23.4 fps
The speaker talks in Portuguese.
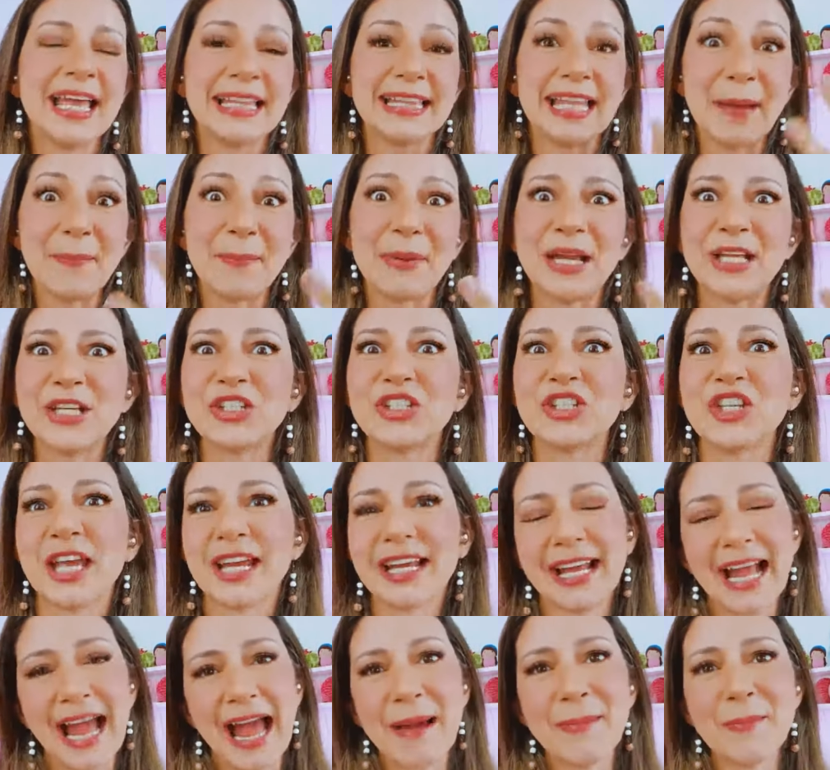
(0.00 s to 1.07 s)
dá para
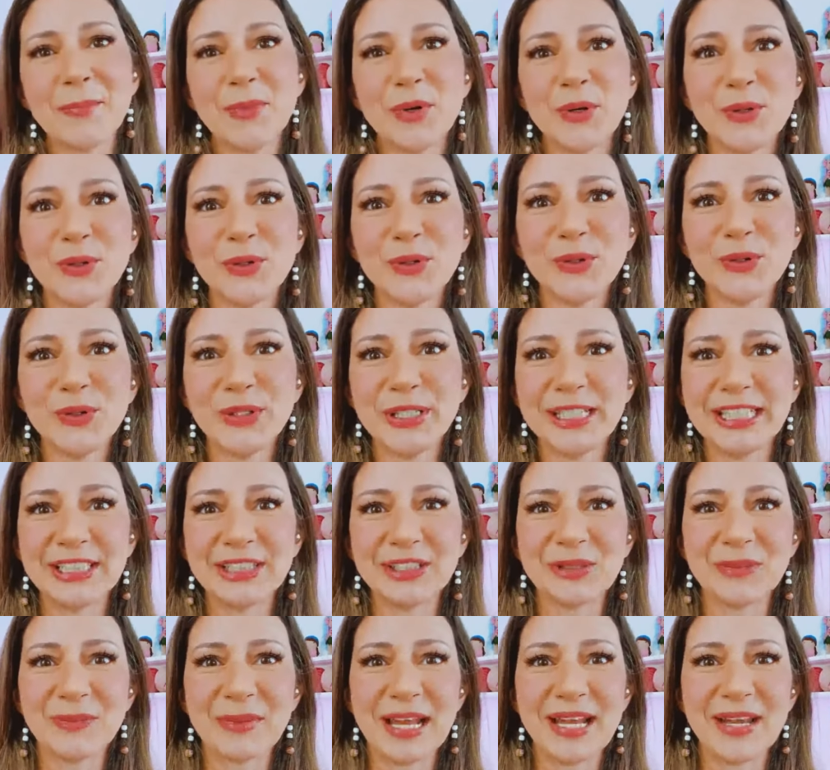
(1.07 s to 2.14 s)
enxergar
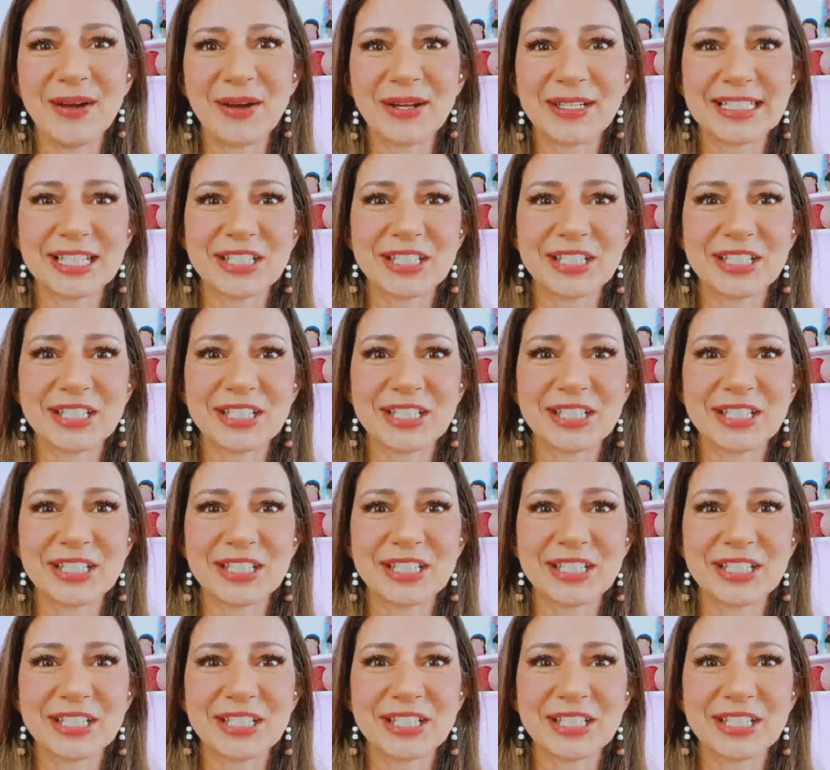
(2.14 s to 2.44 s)
muito melhor.